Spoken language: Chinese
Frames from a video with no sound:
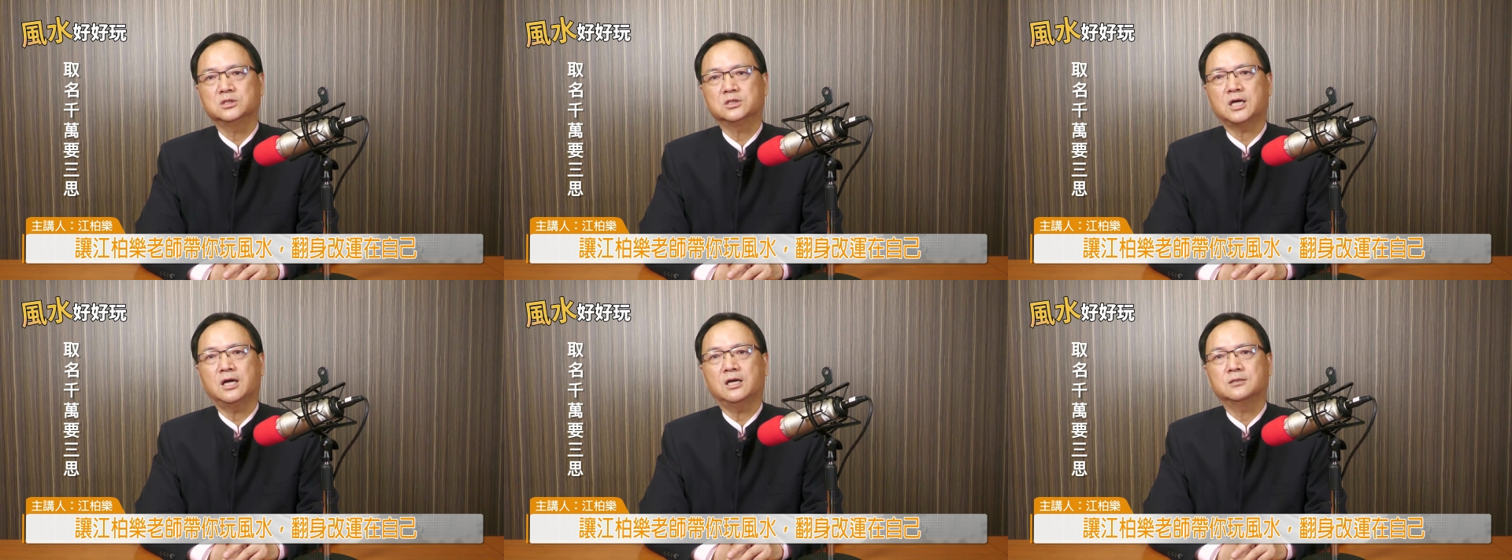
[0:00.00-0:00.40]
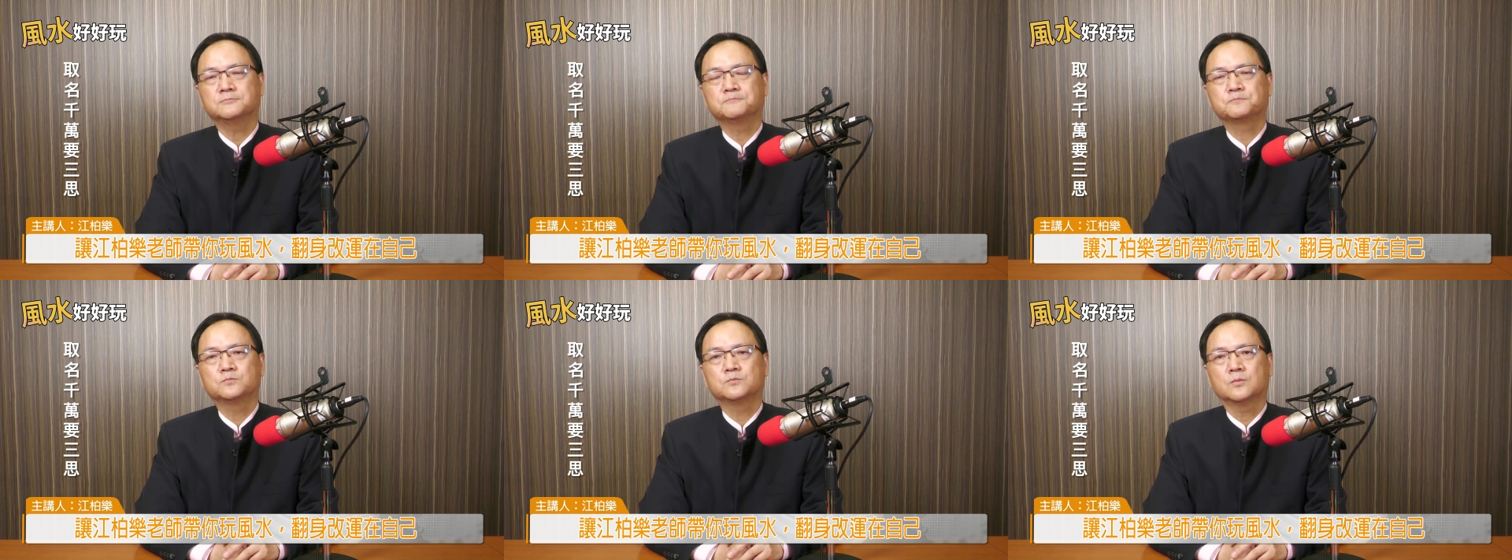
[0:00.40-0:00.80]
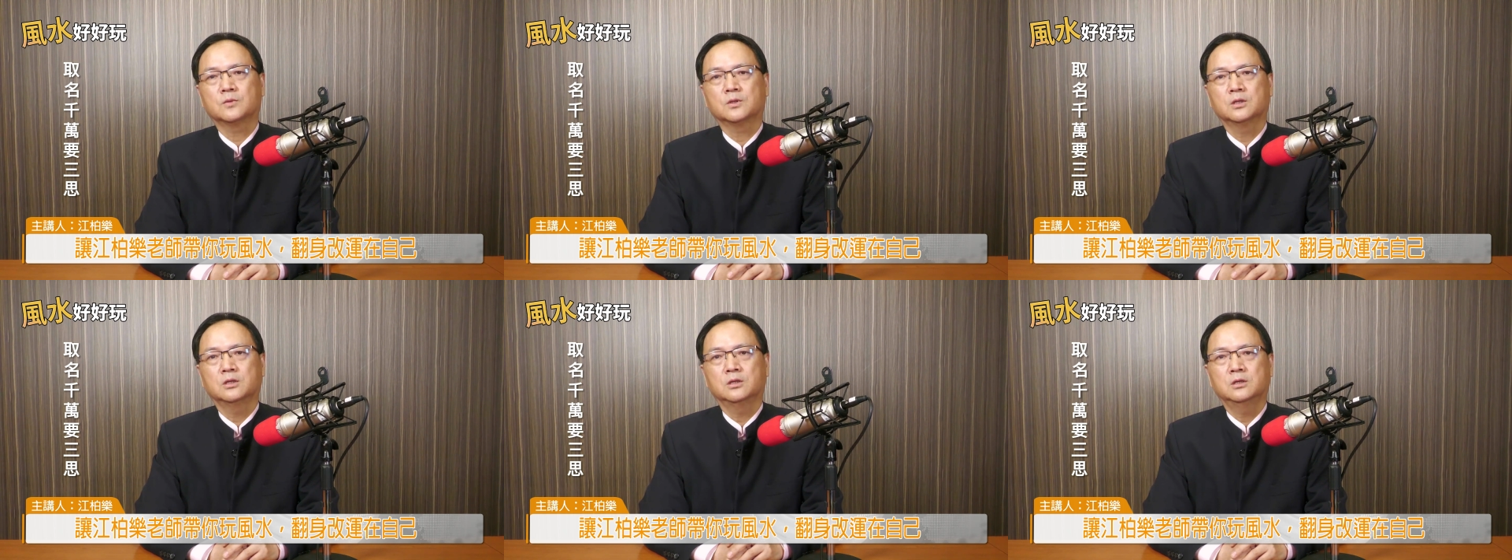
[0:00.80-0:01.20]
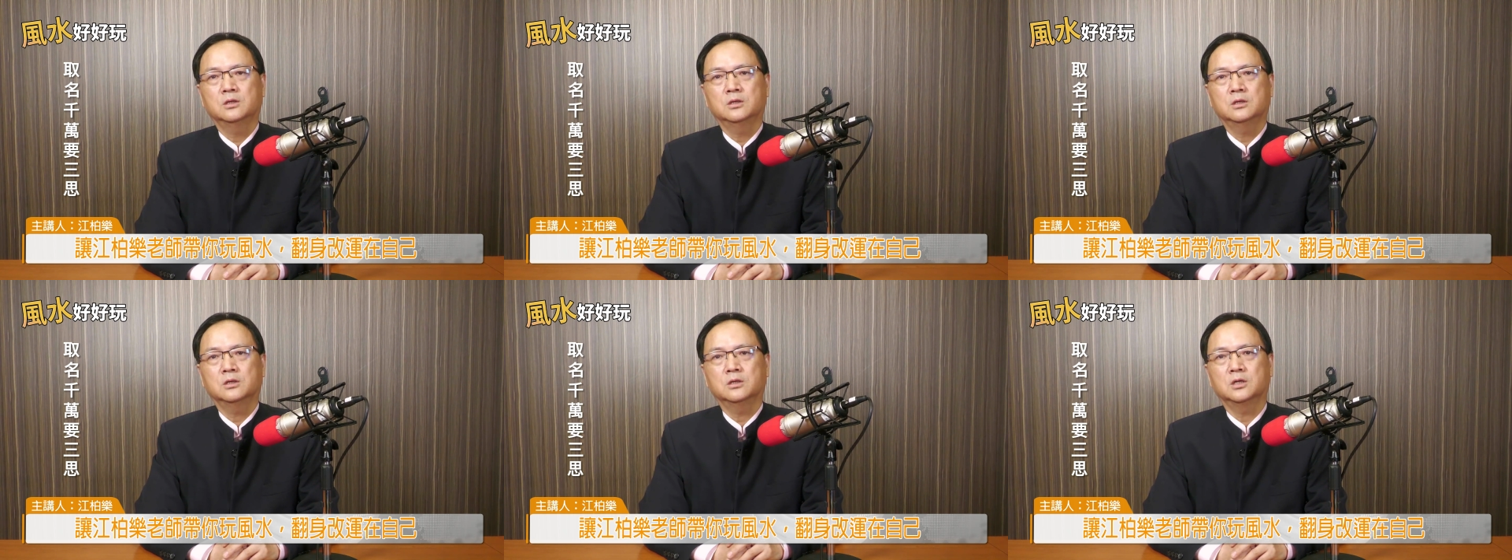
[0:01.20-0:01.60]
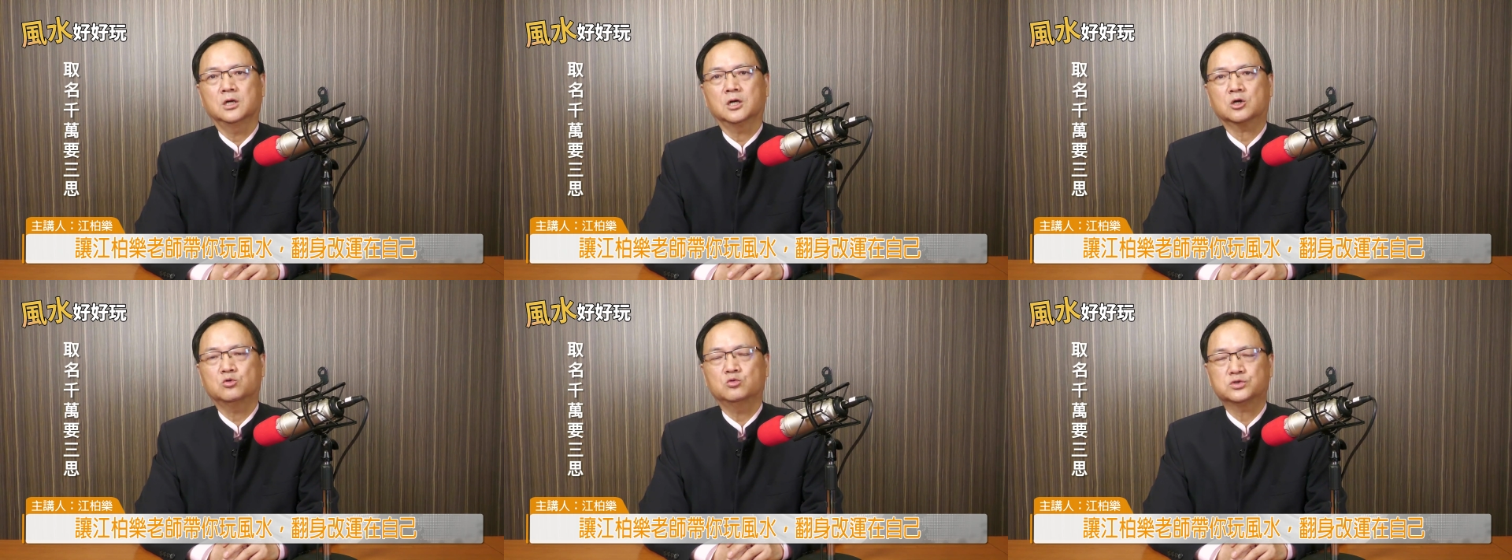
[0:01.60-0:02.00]
大。
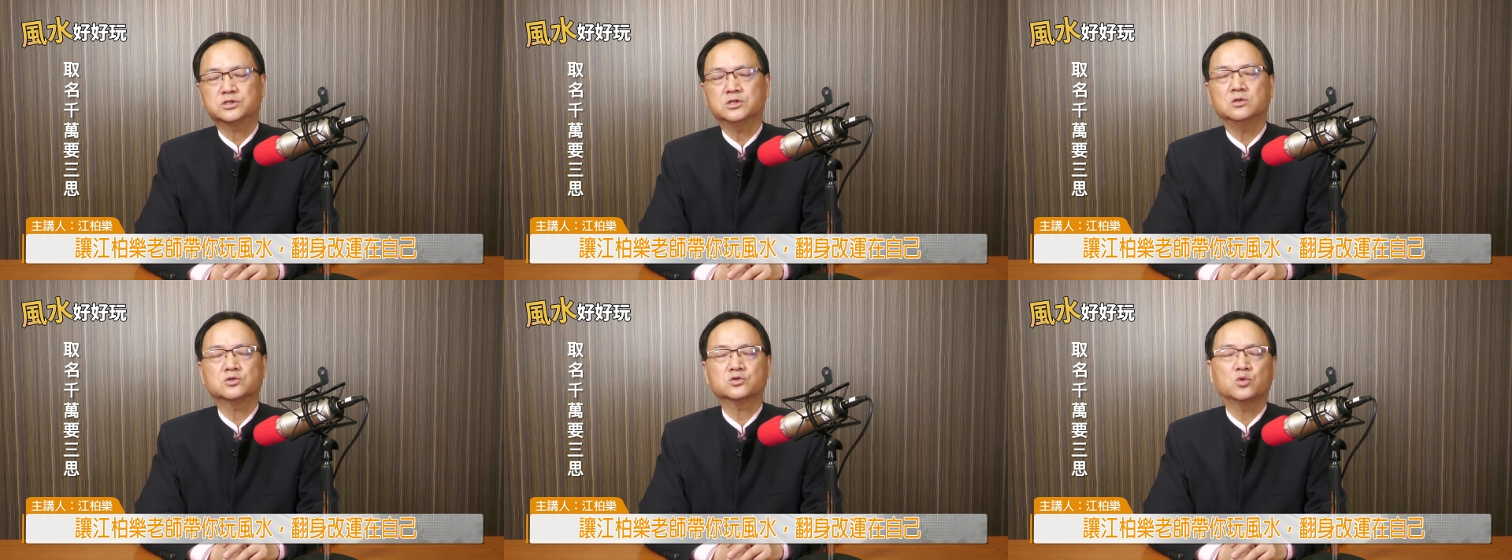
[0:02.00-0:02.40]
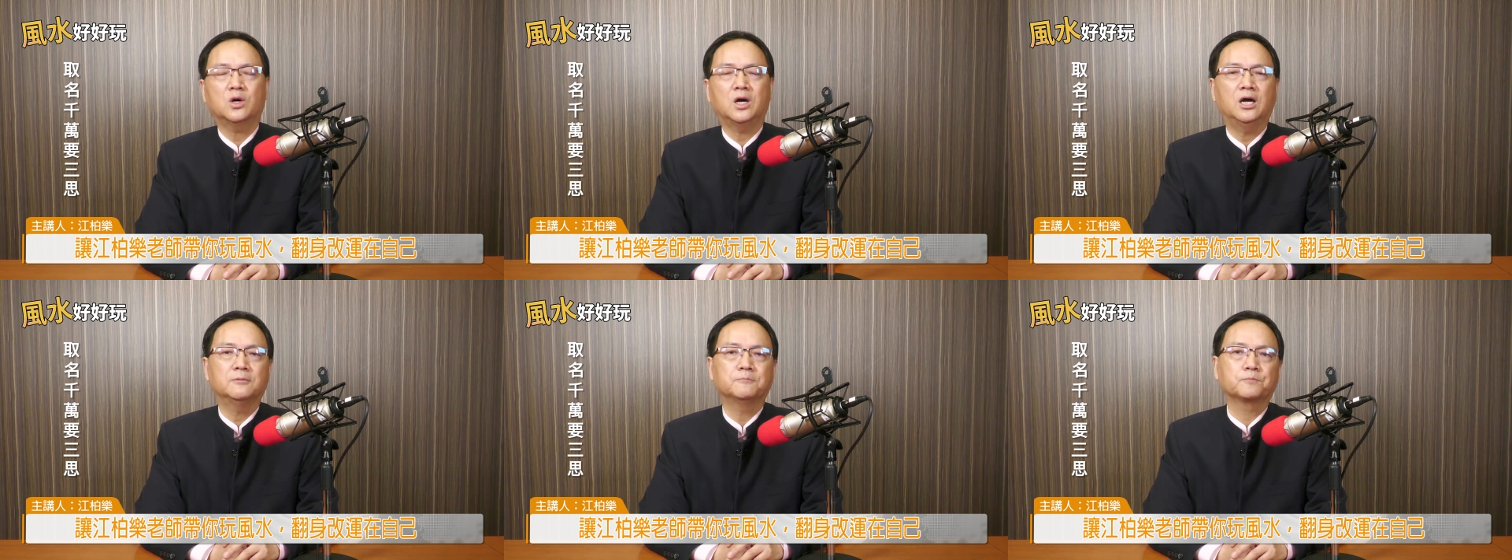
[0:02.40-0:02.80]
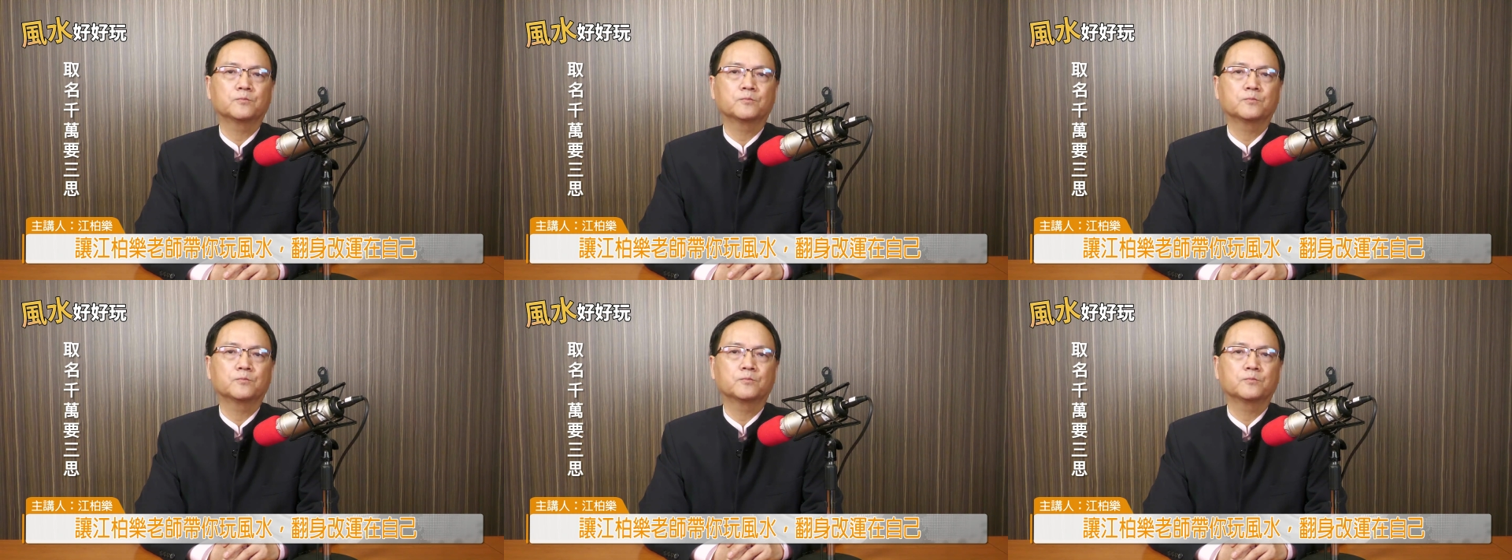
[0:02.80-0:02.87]
呃，古时候说啊，